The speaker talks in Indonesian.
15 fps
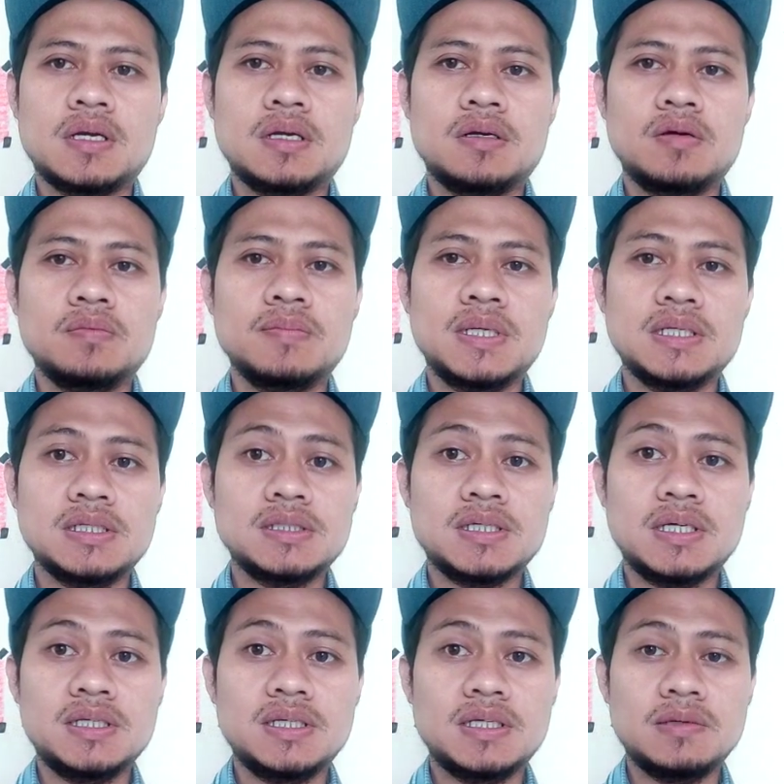kalau
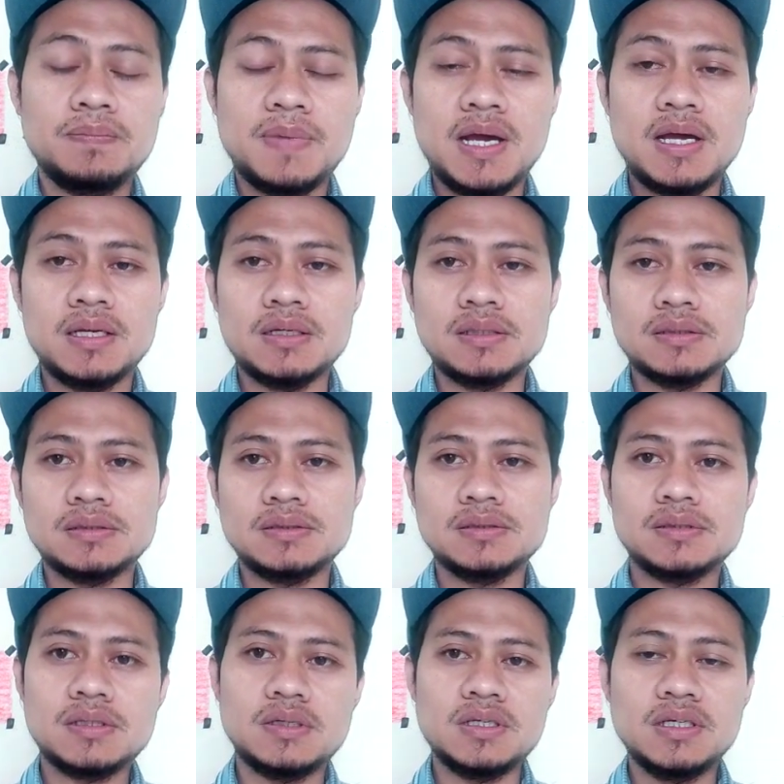minus kan di depan
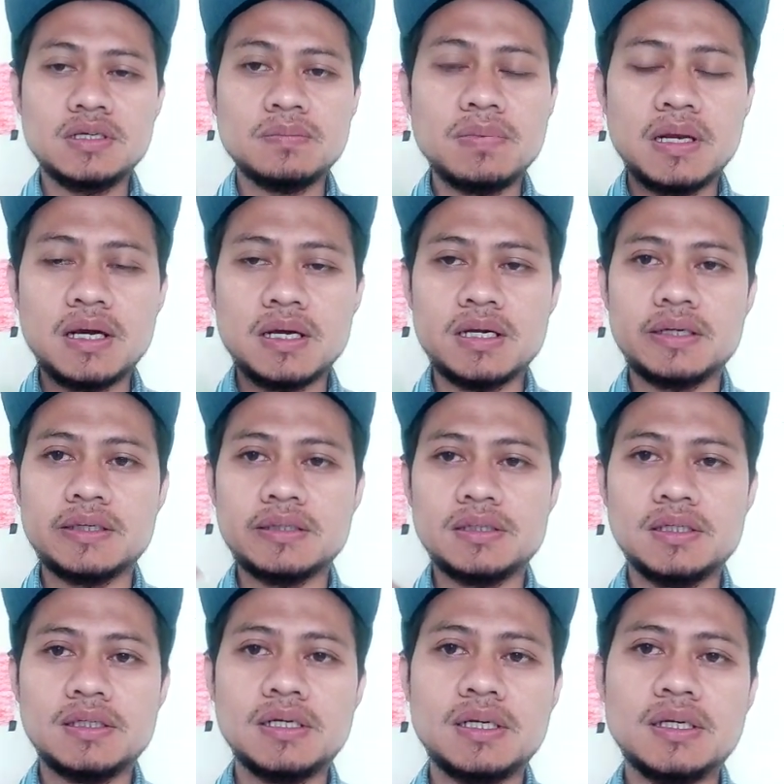kalau ini di belakang
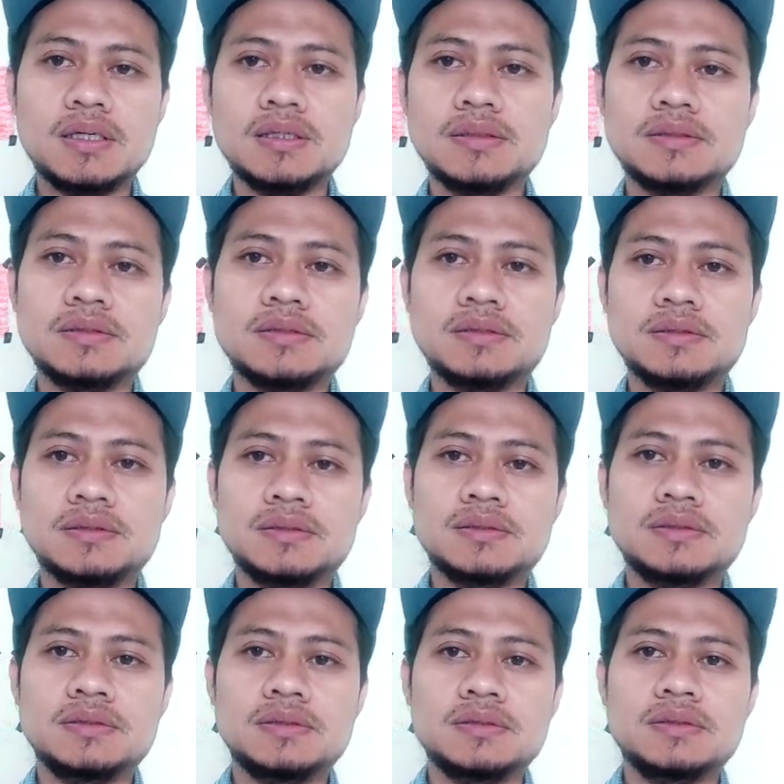retina
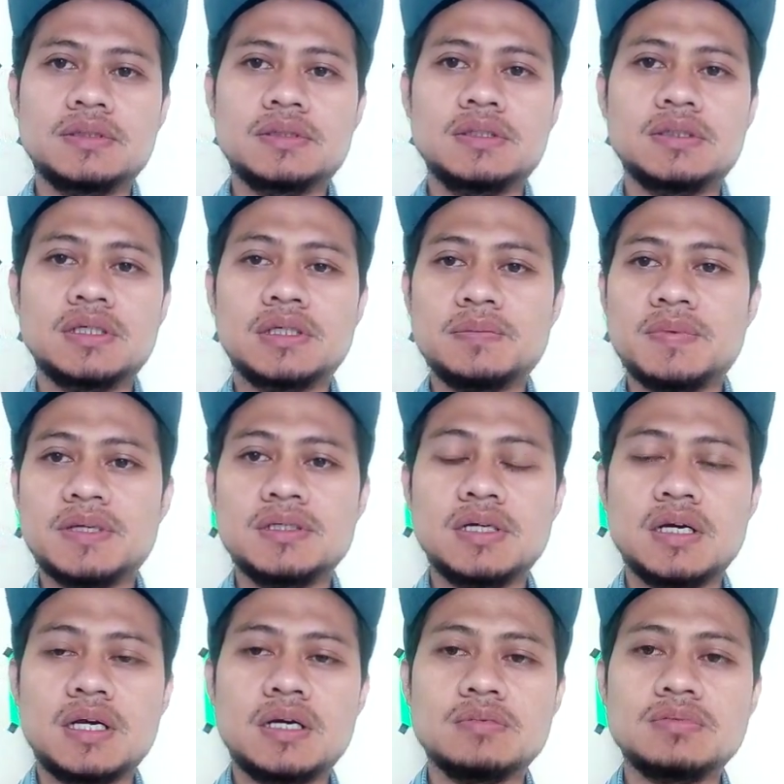jadi tetap
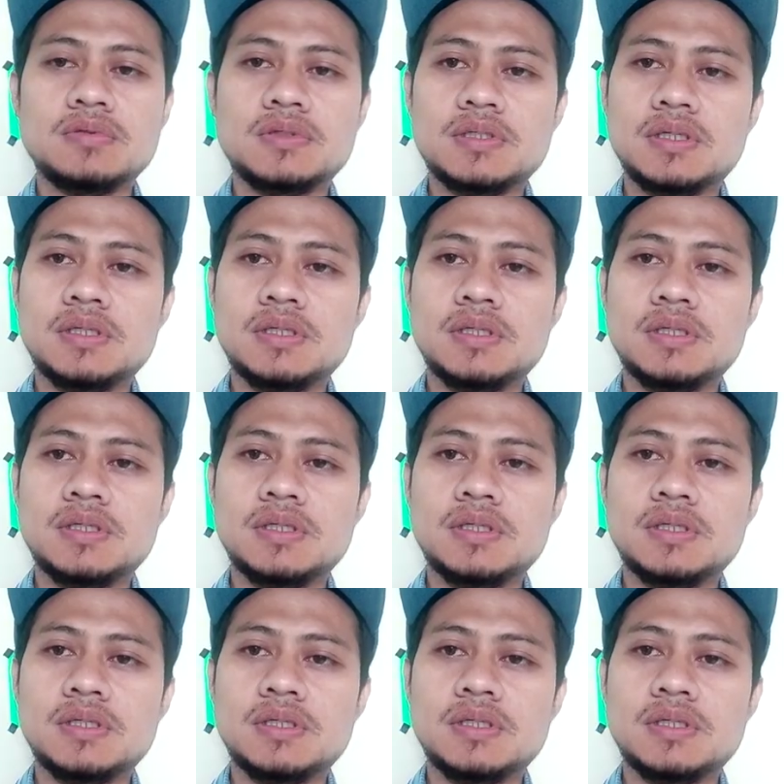aja kabur